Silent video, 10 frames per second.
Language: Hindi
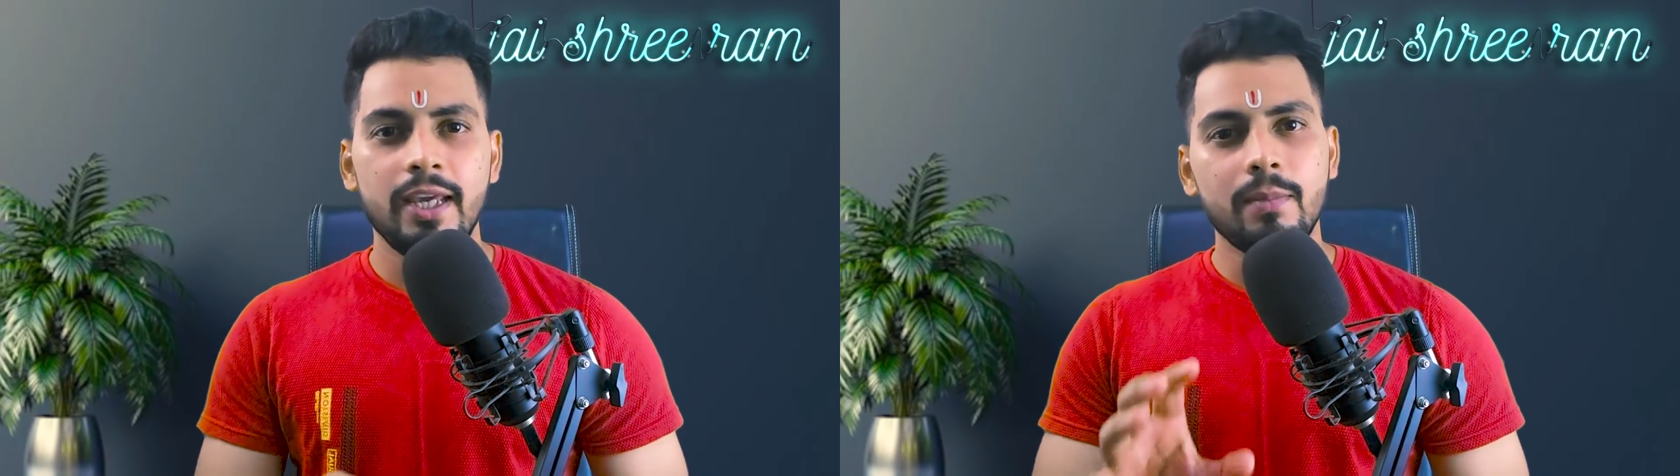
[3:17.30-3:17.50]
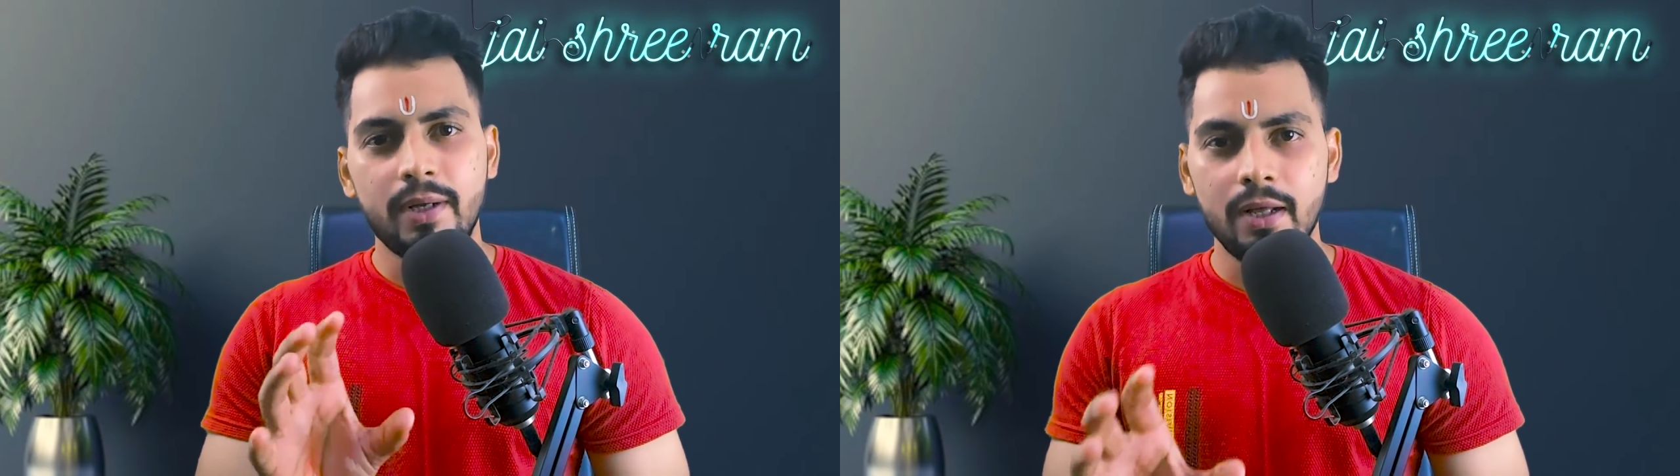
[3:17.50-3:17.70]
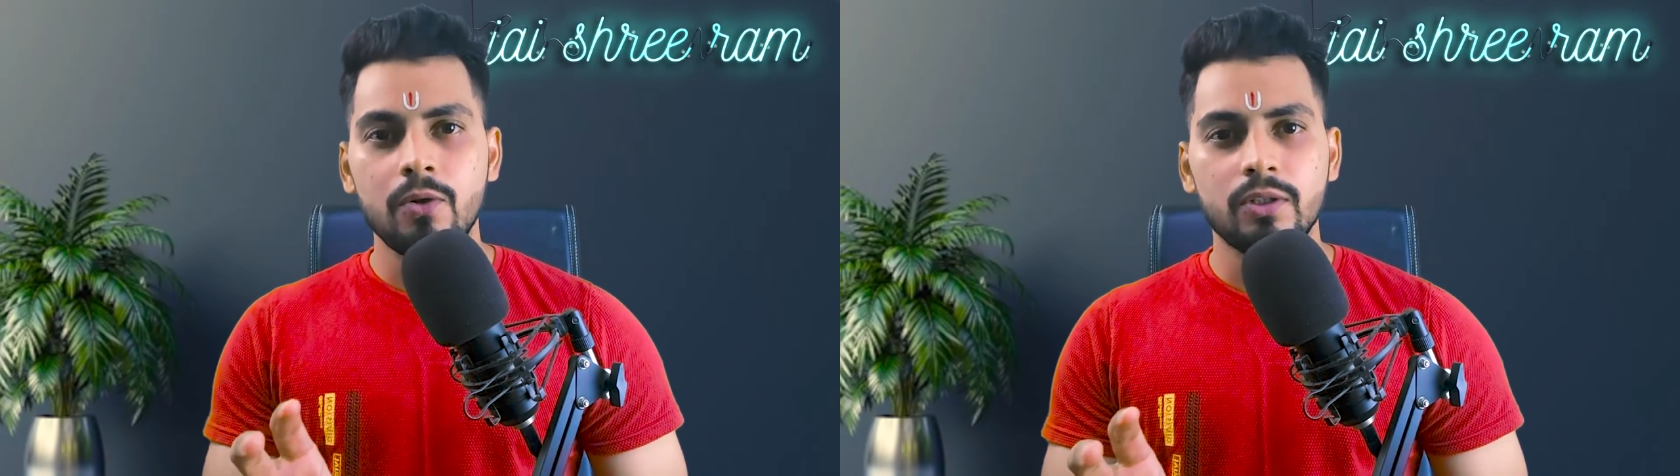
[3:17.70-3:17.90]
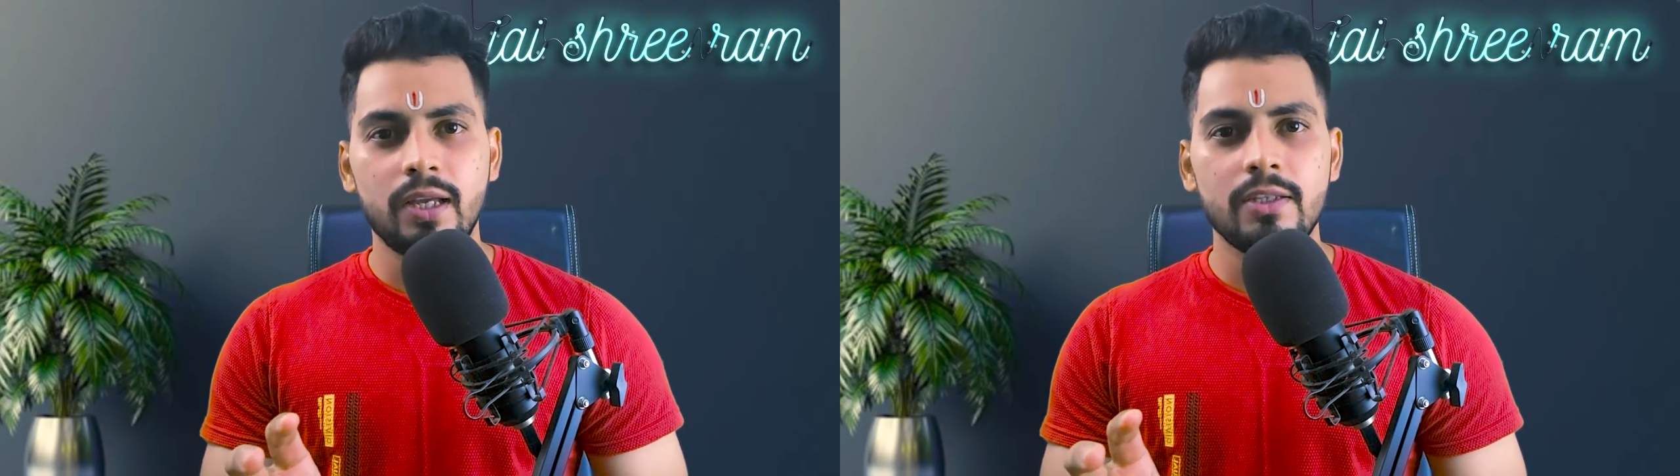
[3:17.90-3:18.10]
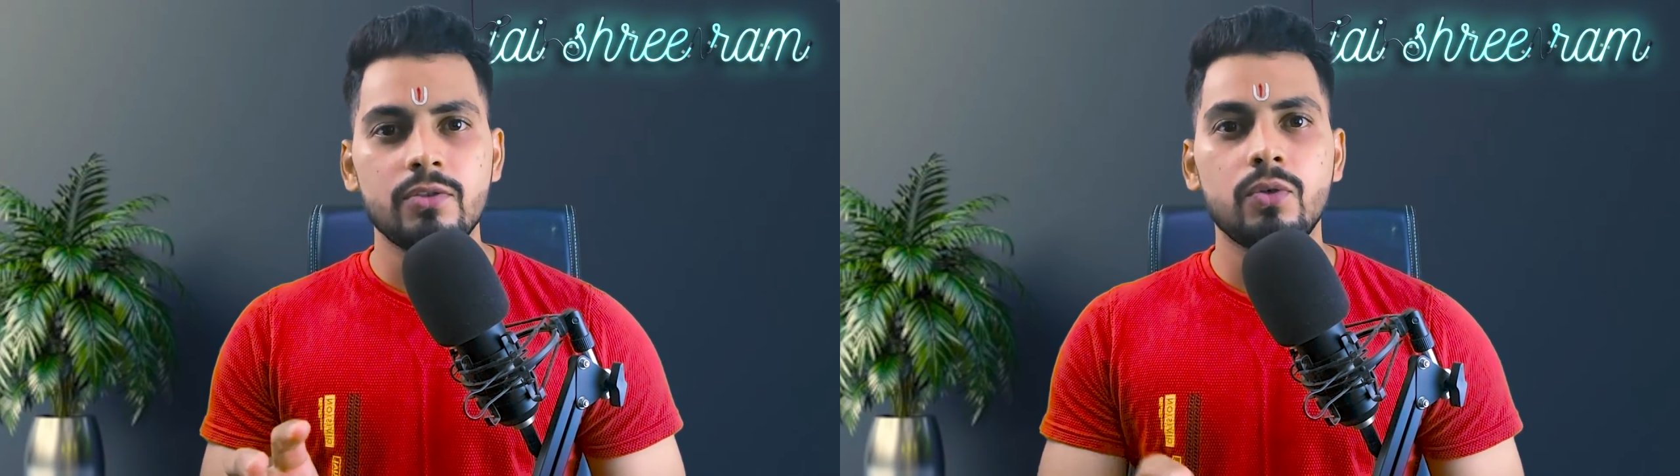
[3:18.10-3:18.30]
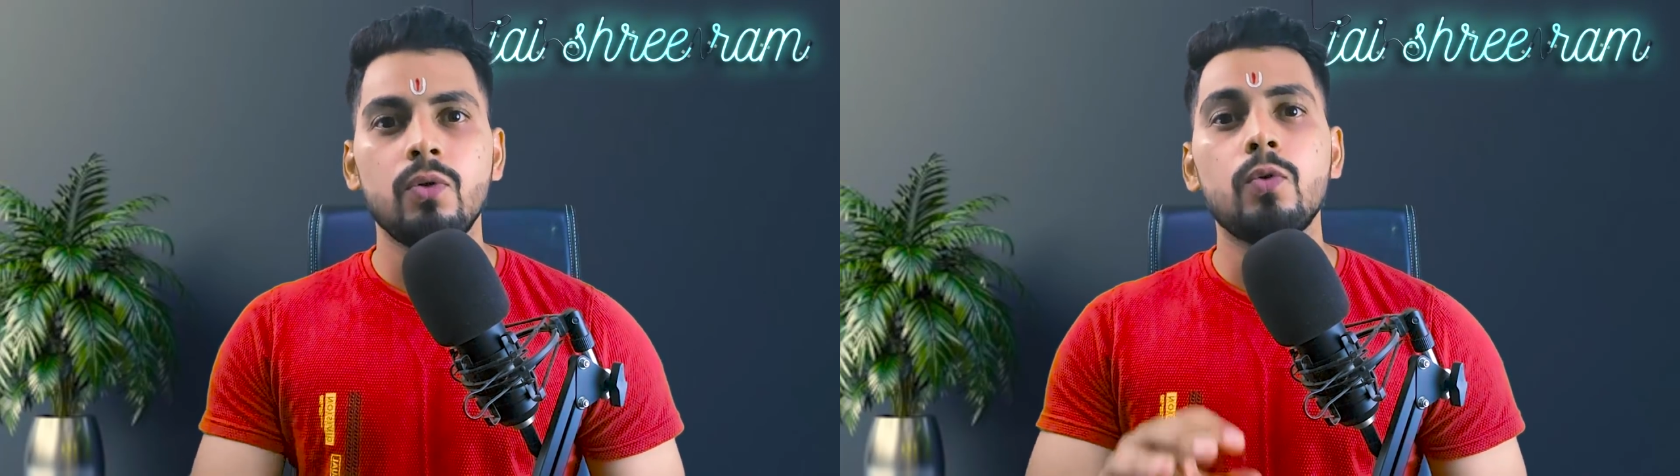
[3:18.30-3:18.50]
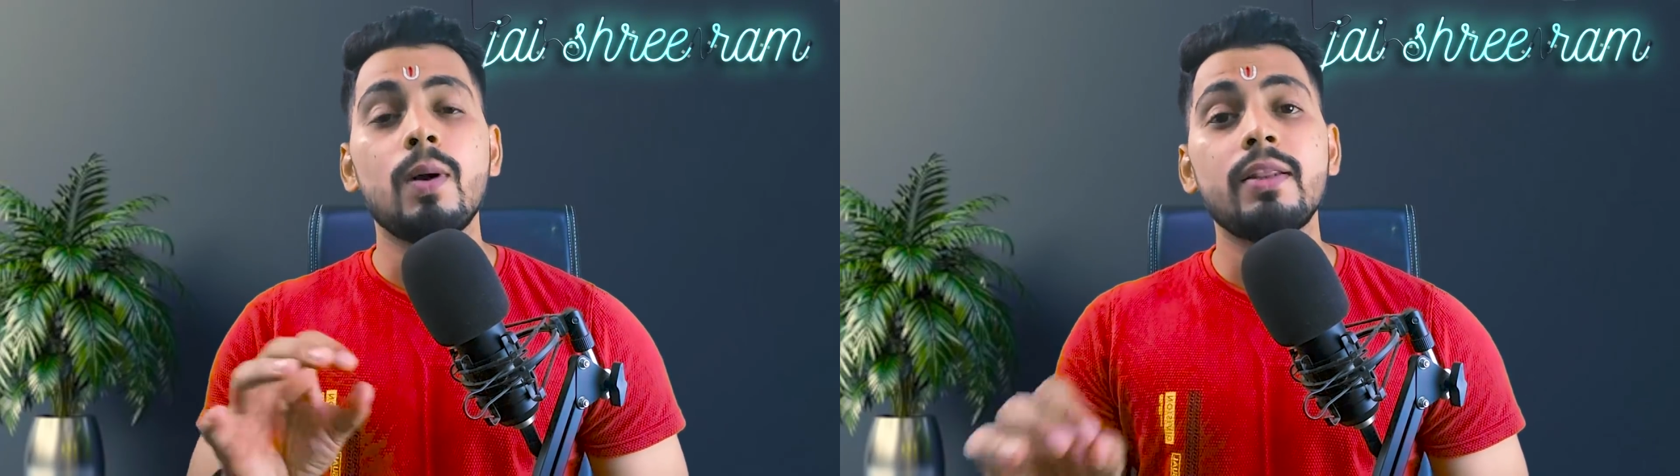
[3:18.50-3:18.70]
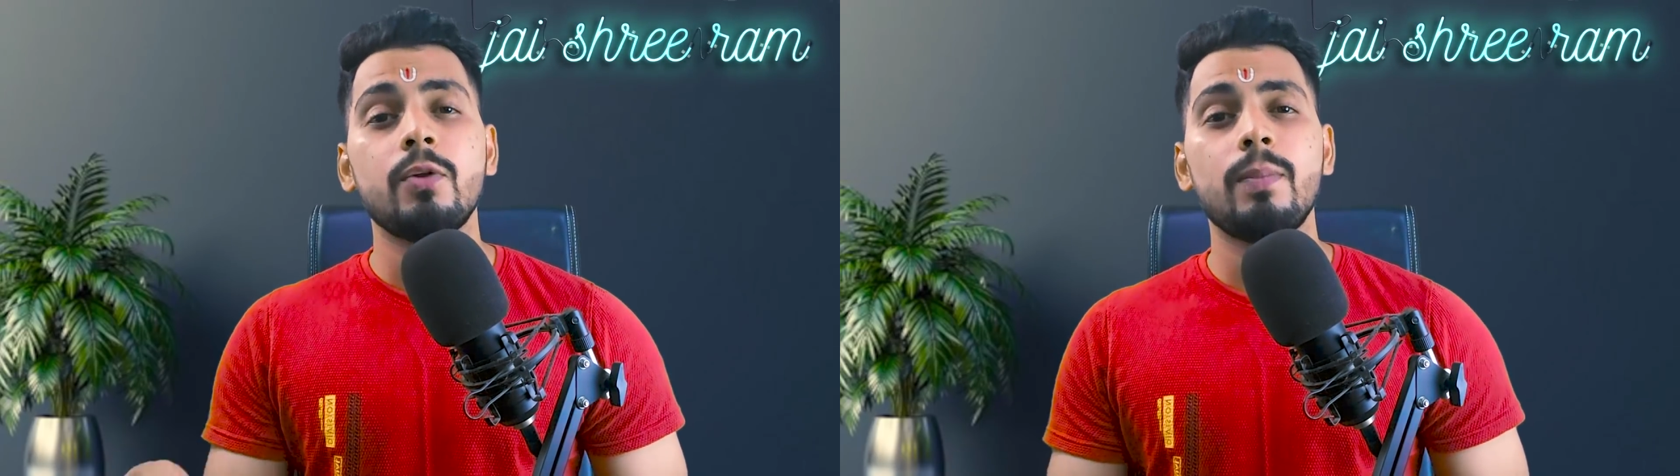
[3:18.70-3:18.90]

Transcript: एक मेढक होता है जिसको उबलते